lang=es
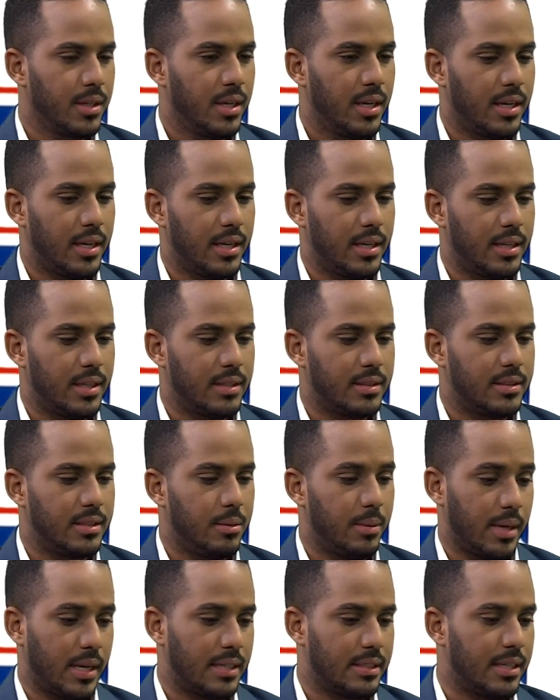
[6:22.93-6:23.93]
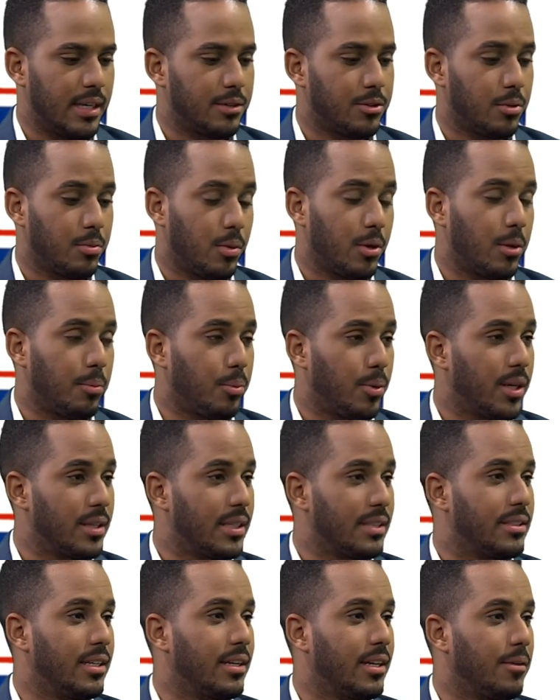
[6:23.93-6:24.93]
Eh, si bien es cierto, bueno, pueden
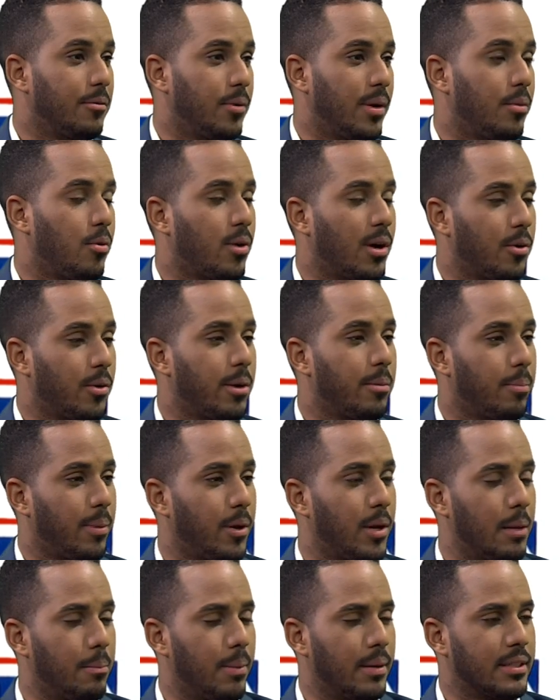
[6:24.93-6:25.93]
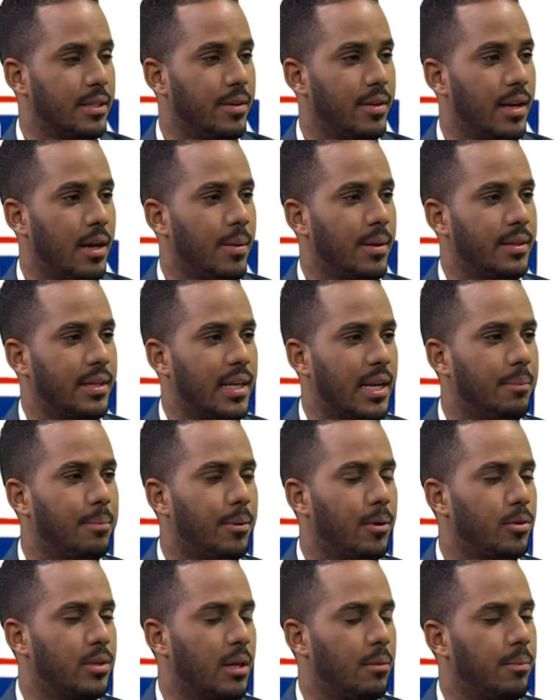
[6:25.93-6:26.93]
decir que fui a buscar un empleo a la Plaza de la Bandera,
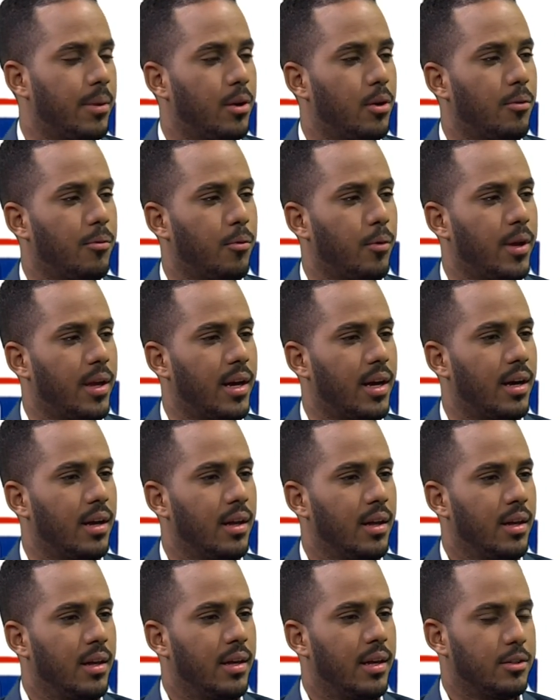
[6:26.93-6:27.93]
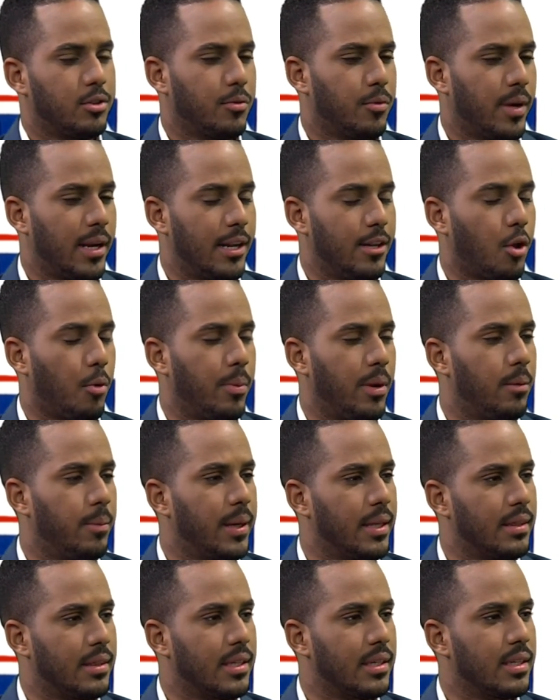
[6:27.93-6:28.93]
pero también lo fui a, eso fue en el
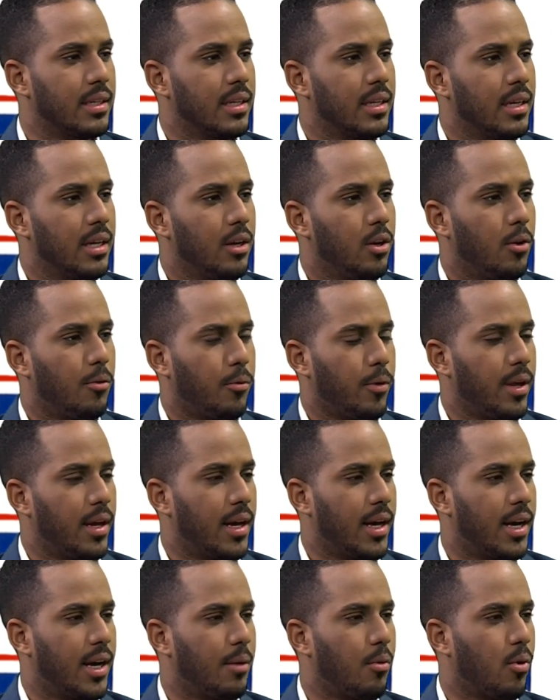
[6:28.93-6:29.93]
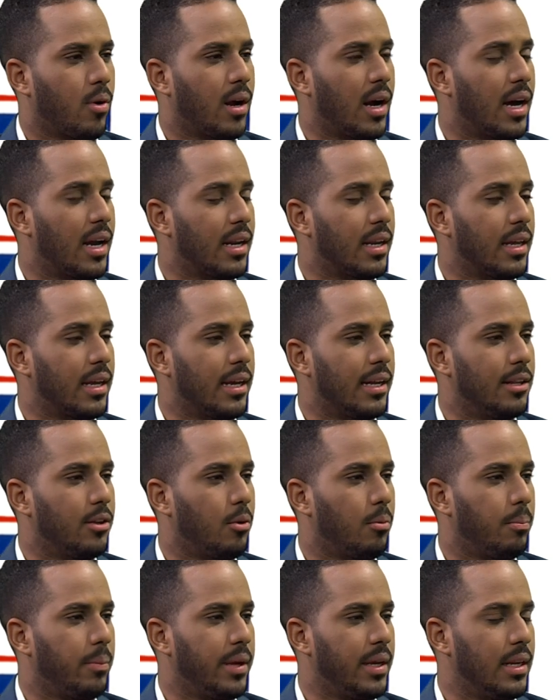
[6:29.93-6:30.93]
2020, lo fui a buscar en el
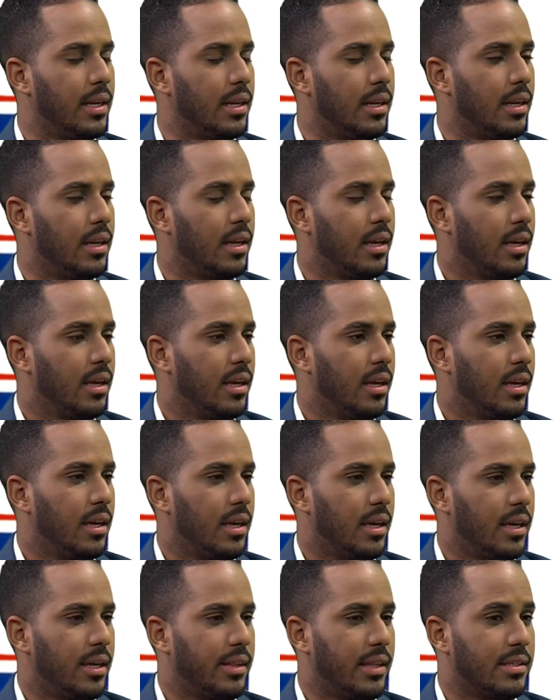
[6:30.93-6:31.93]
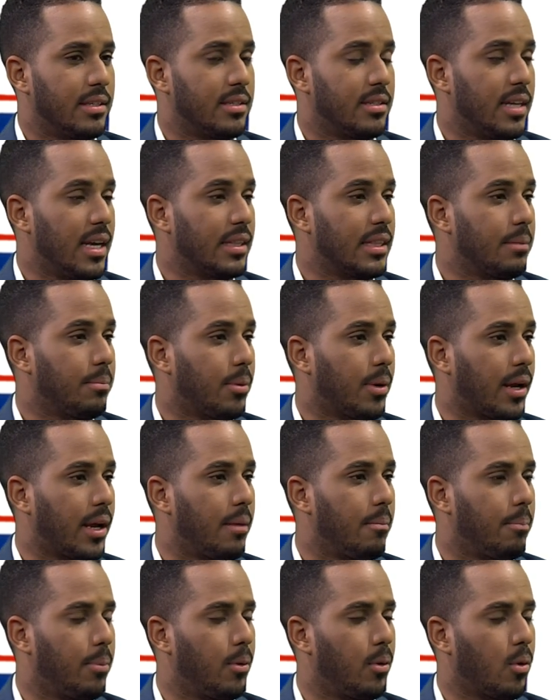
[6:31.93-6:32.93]
2017, por
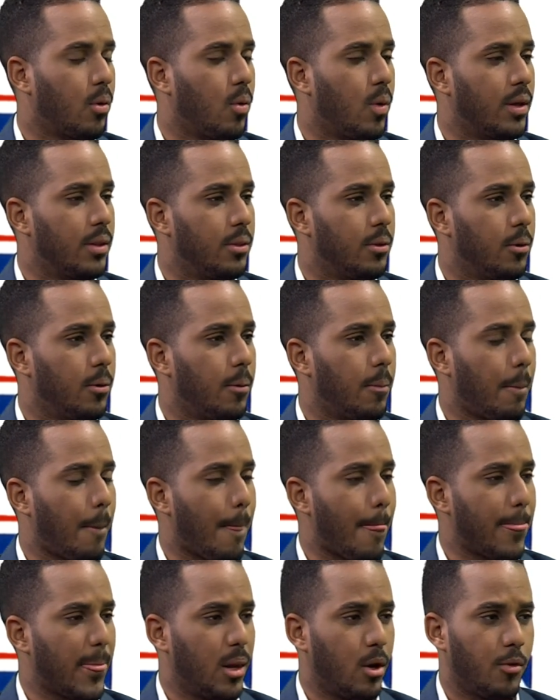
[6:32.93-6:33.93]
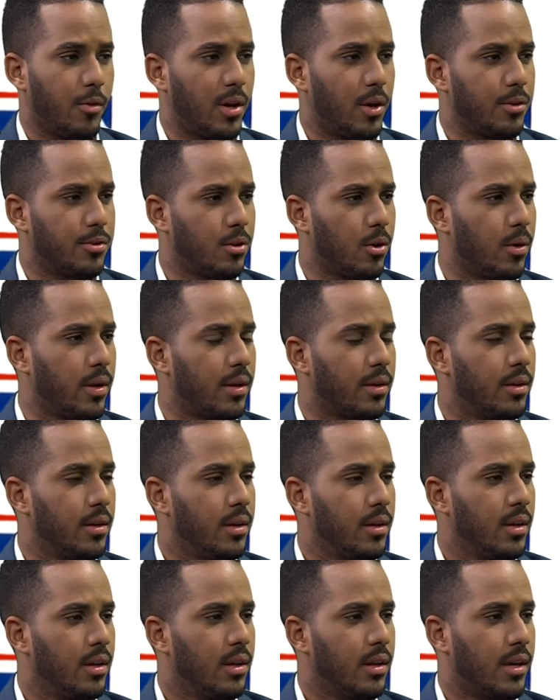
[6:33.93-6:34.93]
ejemplo, cuando lo de la OISOE,
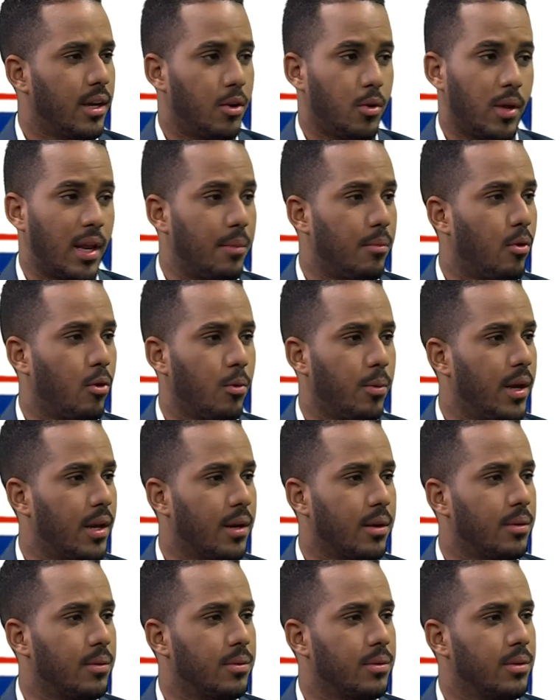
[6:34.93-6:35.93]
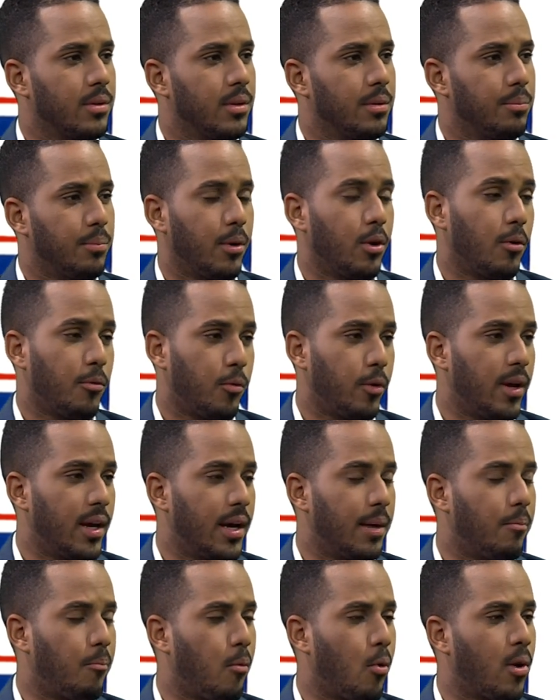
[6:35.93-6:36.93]
que no éramos gobierno. Pues lo fui a
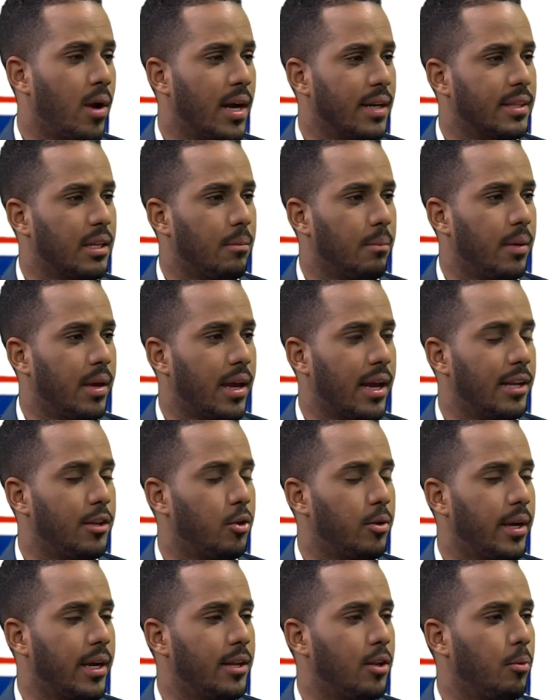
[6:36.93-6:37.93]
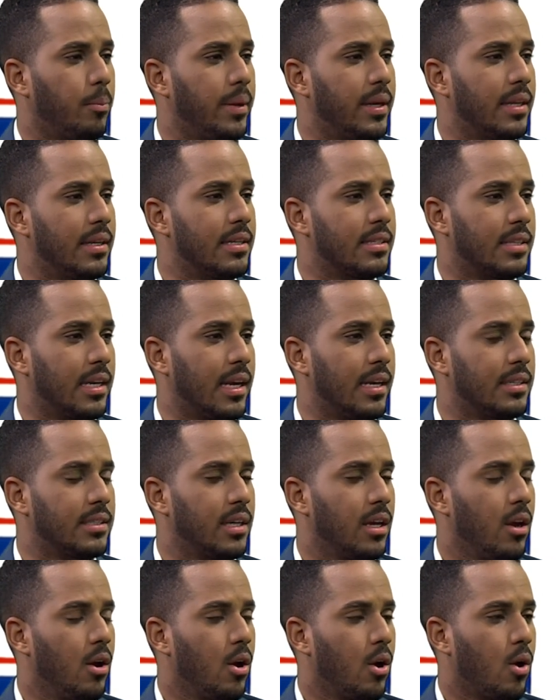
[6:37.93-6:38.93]
buscar también en el, 2016
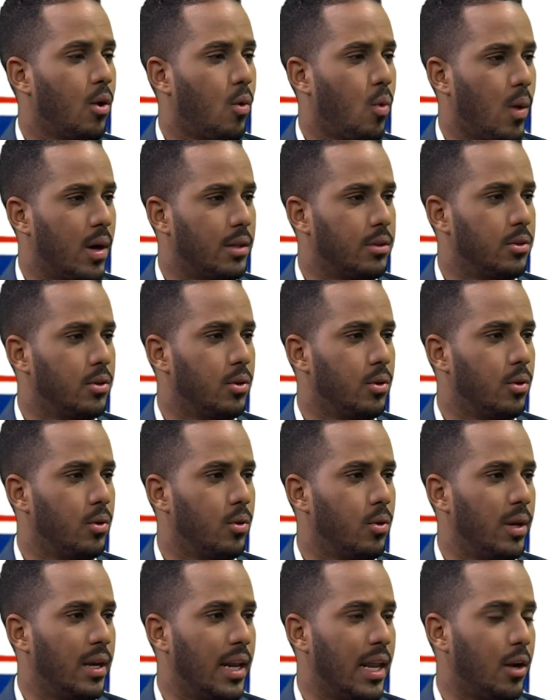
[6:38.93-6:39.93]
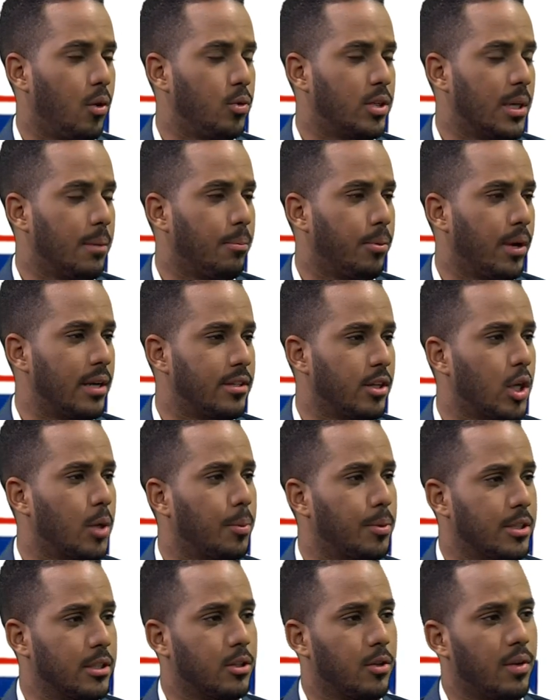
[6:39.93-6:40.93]
cuando la lucha por el
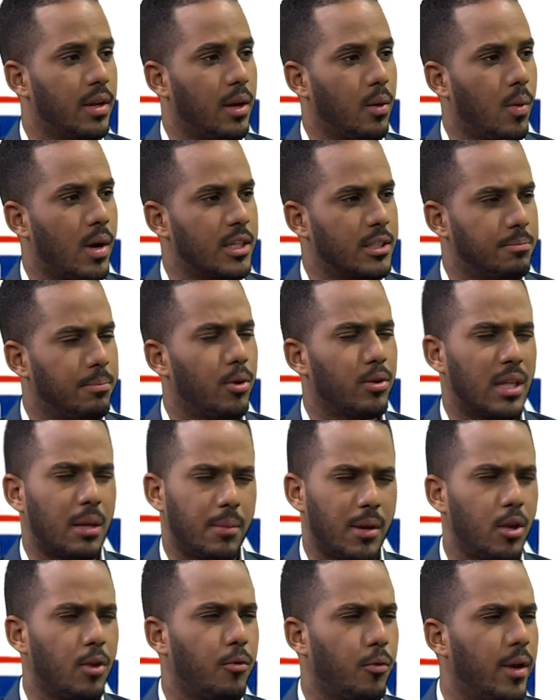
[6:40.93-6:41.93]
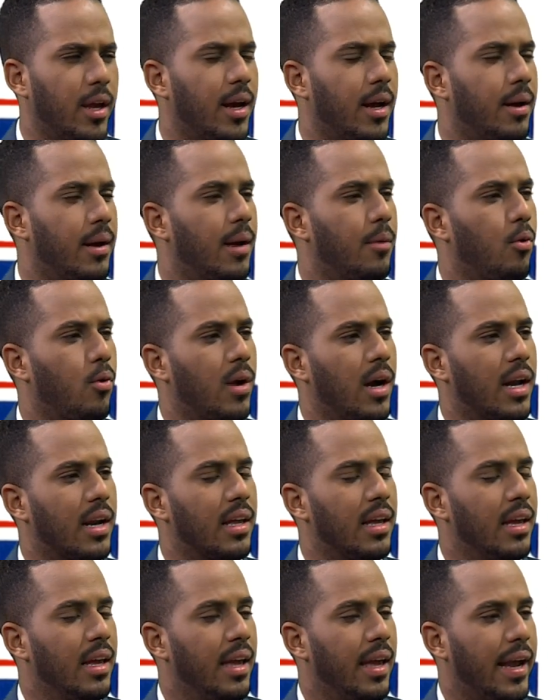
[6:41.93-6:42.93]
5% de la UAS, pero también lo fui a, buscar
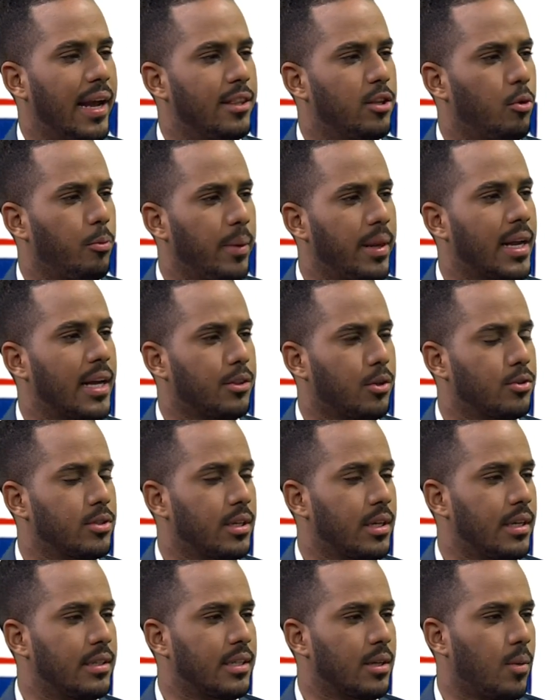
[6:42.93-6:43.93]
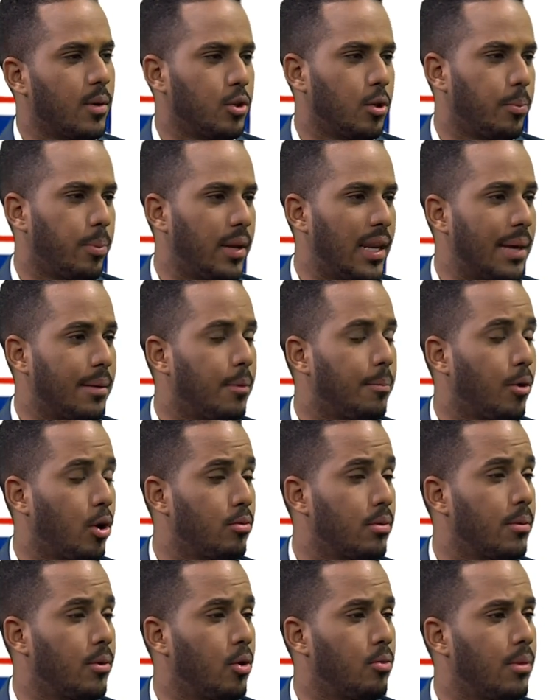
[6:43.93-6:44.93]
en el 2014 y 15 cuando peleamos por
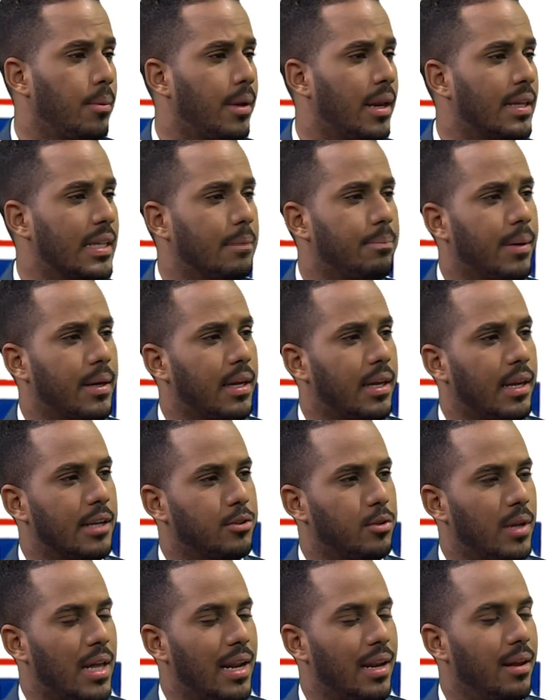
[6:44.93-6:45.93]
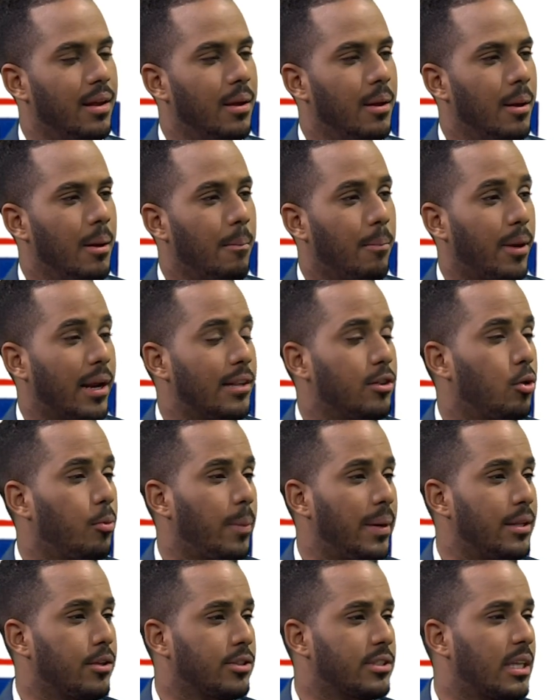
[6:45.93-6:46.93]
Loma Miranda Parque Nacional, Pues en el
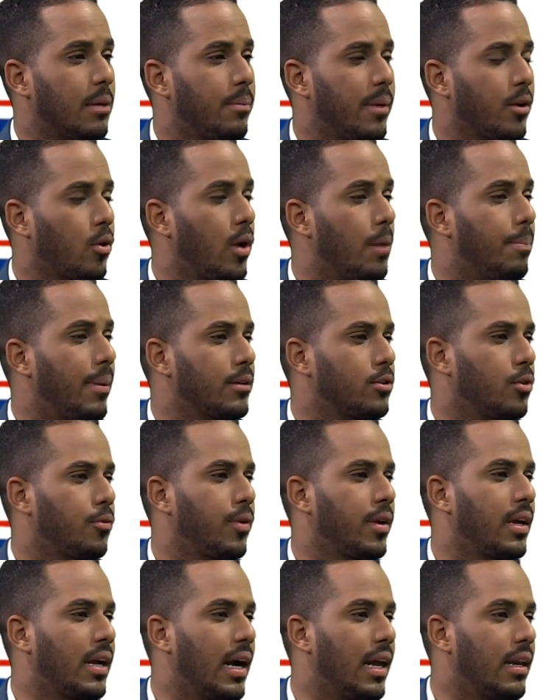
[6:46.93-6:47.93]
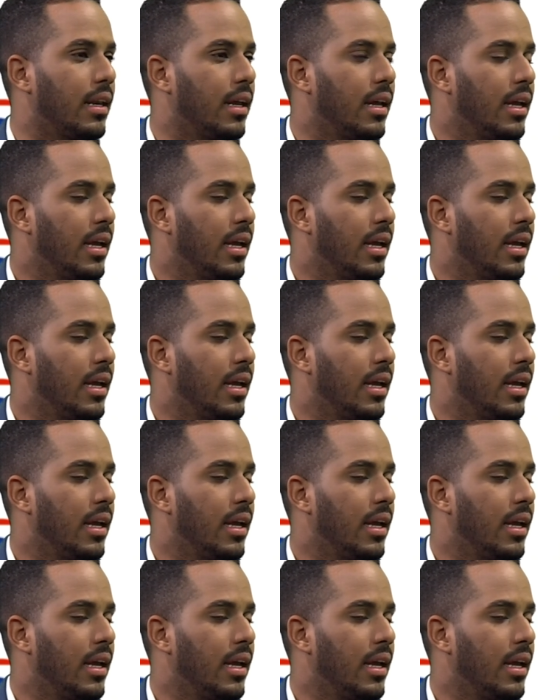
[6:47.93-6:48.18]
2012 también con el pacto fiscal,